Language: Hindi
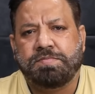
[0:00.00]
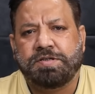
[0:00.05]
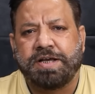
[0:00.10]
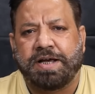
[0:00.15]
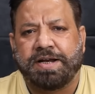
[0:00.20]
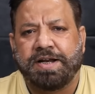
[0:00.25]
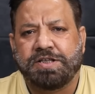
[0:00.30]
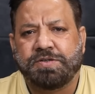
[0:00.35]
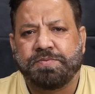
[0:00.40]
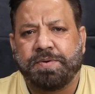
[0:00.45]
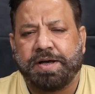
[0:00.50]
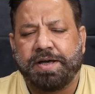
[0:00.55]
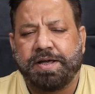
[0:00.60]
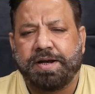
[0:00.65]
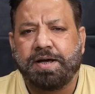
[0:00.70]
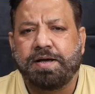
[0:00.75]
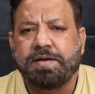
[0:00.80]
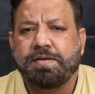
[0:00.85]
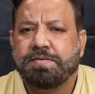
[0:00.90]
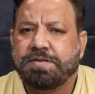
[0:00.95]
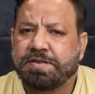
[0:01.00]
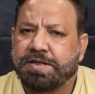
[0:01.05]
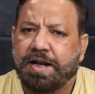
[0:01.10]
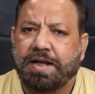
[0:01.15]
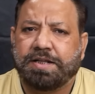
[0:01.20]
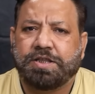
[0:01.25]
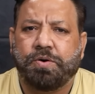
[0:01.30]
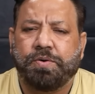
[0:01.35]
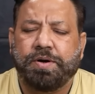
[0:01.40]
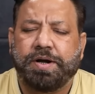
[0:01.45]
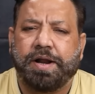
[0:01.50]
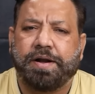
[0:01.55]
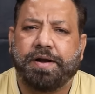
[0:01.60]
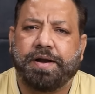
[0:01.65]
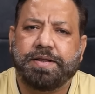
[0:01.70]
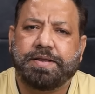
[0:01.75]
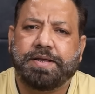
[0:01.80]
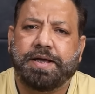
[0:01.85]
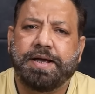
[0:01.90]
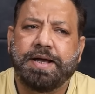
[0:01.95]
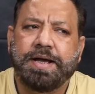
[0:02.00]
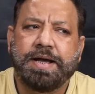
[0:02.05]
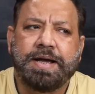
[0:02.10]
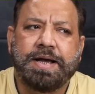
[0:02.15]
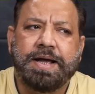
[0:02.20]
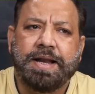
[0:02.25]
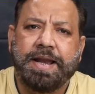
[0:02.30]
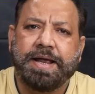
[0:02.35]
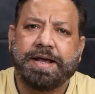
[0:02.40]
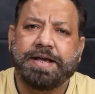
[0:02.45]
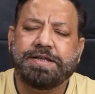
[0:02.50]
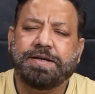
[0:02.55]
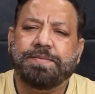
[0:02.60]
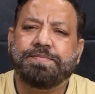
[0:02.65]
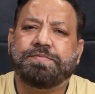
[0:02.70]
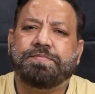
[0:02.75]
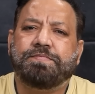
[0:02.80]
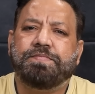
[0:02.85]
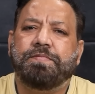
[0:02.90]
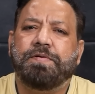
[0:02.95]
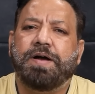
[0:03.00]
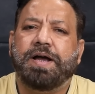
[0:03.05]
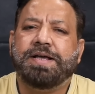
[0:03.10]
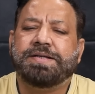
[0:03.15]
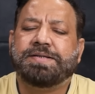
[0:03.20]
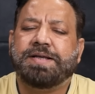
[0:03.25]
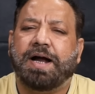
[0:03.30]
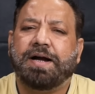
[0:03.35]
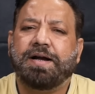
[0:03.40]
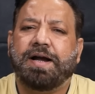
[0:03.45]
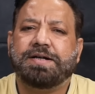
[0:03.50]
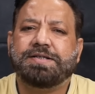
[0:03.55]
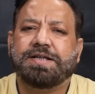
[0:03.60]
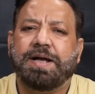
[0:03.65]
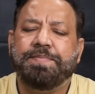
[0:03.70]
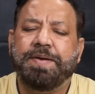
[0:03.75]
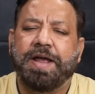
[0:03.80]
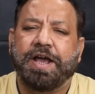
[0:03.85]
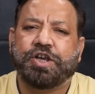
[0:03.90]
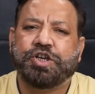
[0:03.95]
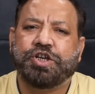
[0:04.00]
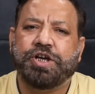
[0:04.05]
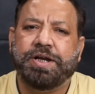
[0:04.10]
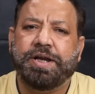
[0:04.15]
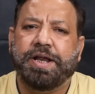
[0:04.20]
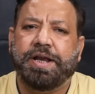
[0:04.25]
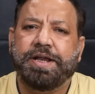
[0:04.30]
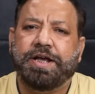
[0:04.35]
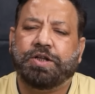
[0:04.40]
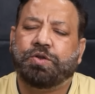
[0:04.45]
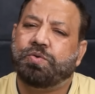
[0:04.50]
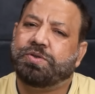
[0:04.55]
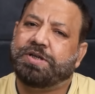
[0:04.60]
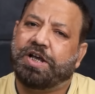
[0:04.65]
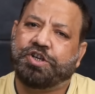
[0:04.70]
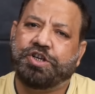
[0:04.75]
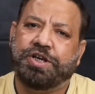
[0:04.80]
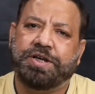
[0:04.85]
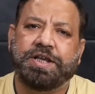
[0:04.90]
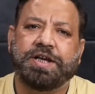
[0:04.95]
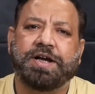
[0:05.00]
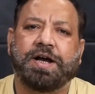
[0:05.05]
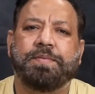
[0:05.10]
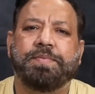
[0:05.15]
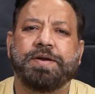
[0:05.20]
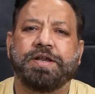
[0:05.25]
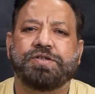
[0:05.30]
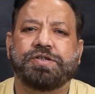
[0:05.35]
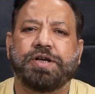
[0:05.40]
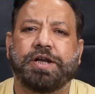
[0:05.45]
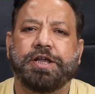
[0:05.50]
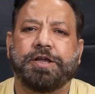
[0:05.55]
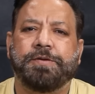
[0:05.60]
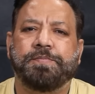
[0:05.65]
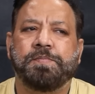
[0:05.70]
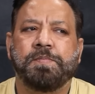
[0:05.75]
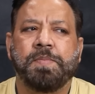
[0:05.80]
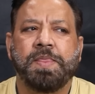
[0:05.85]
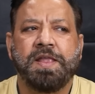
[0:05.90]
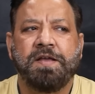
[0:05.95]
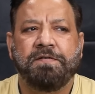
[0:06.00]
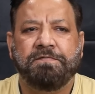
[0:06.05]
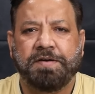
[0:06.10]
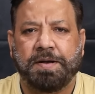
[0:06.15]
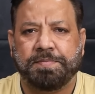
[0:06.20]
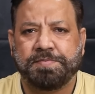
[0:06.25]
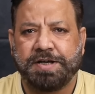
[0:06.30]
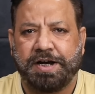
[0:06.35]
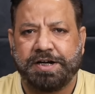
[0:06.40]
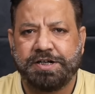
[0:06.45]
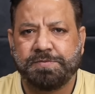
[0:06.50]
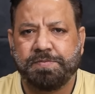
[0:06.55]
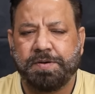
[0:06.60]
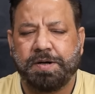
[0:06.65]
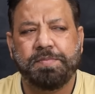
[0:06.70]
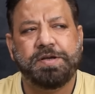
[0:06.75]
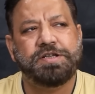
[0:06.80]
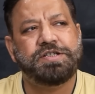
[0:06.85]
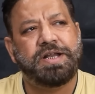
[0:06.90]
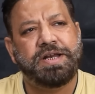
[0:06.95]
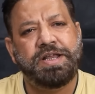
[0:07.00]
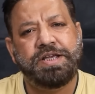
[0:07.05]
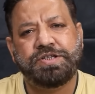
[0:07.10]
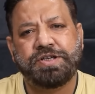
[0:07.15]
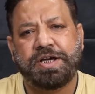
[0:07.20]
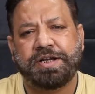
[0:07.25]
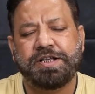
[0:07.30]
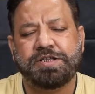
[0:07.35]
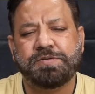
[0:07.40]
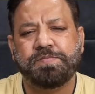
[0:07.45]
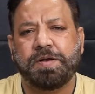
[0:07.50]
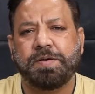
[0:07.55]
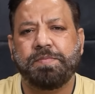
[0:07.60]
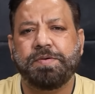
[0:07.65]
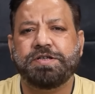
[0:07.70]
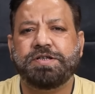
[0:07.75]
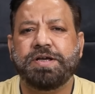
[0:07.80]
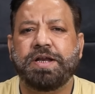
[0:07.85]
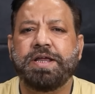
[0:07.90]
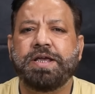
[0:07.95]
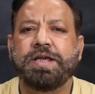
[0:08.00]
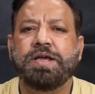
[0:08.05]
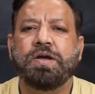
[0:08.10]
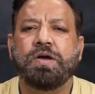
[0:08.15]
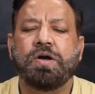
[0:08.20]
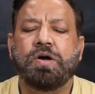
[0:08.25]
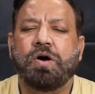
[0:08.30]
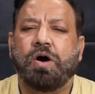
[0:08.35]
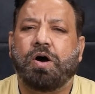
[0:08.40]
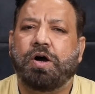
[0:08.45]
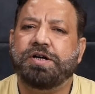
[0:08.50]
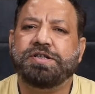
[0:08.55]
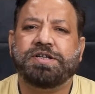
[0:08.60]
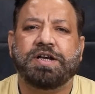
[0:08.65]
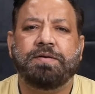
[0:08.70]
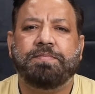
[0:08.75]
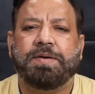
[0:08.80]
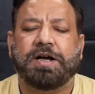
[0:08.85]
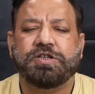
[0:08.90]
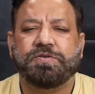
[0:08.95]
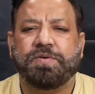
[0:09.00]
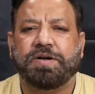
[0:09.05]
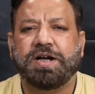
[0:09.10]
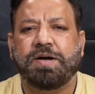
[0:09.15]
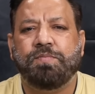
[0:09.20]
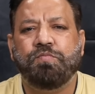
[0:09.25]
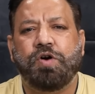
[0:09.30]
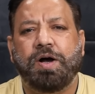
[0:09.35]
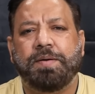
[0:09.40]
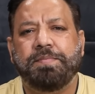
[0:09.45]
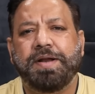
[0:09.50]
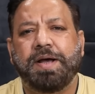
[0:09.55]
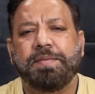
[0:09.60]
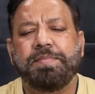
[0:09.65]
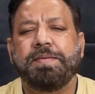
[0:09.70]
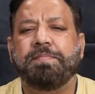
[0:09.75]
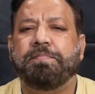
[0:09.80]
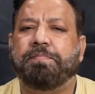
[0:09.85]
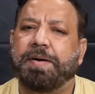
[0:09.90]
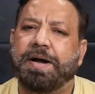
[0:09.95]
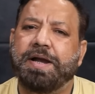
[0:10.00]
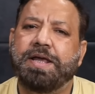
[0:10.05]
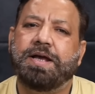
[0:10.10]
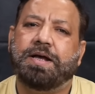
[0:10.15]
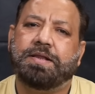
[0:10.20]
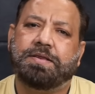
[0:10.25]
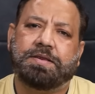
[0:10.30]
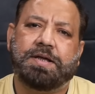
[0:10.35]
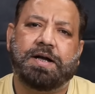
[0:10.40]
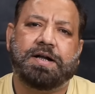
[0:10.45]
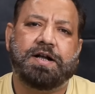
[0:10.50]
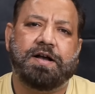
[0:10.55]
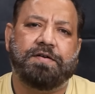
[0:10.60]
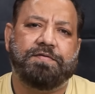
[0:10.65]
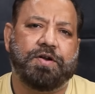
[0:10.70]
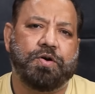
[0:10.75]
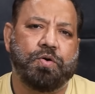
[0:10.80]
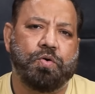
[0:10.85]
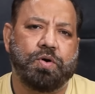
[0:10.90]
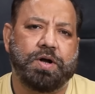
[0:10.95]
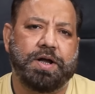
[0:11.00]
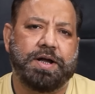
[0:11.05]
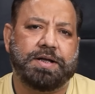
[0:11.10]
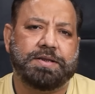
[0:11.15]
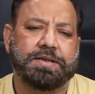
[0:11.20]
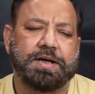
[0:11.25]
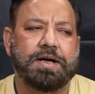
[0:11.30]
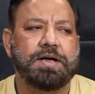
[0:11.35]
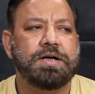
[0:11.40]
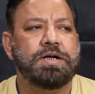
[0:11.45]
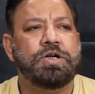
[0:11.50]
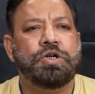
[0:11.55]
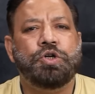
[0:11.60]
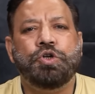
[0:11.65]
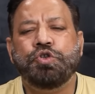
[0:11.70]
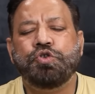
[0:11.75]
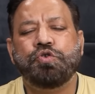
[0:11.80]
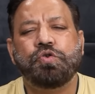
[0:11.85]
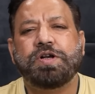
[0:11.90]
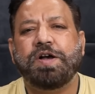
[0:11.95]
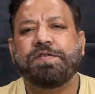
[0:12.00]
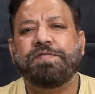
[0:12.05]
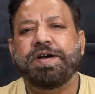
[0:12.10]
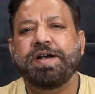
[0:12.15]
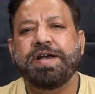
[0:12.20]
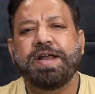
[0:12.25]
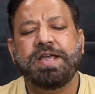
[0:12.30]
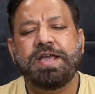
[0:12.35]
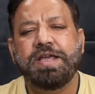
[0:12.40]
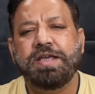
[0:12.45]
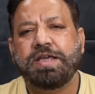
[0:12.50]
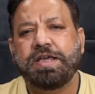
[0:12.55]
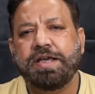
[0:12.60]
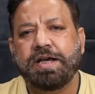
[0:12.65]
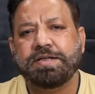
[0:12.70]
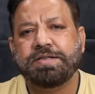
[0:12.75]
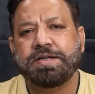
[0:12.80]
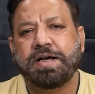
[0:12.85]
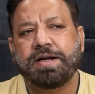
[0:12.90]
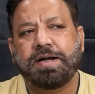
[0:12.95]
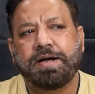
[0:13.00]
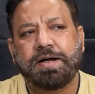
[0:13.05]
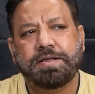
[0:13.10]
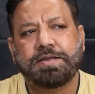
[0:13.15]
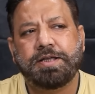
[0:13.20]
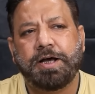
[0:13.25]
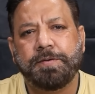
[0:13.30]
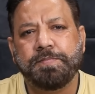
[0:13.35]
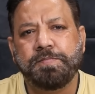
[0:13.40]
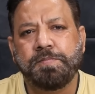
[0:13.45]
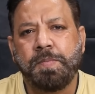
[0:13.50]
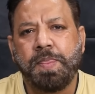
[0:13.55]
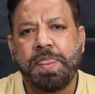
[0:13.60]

चैनल्स वगैरह चलाते हुए डर रहे थे लेकिन जब इसाक डार साहब ने एक्शन ले लिया तो उस एक्शन की खबरें चली वेबसाइट्स पर भी चली चैनल्स पर भी चली और जनरल बाजवा का मामला भी बड़ी हद तक कवर हो गया था जो कवर नहीं किया जा रहा था